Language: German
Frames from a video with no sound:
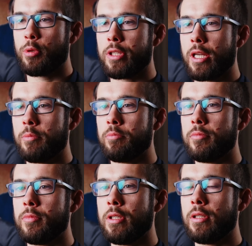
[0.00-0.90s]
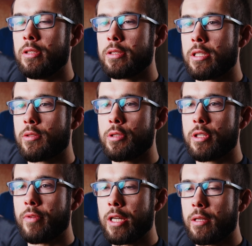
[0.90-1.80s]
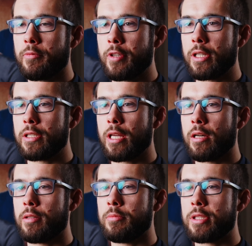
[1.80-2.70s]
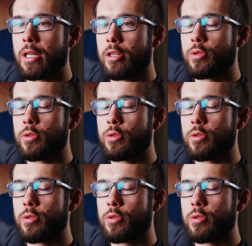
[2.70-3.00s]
würde jedem das Coaching weiterempfehlen, der mit seiner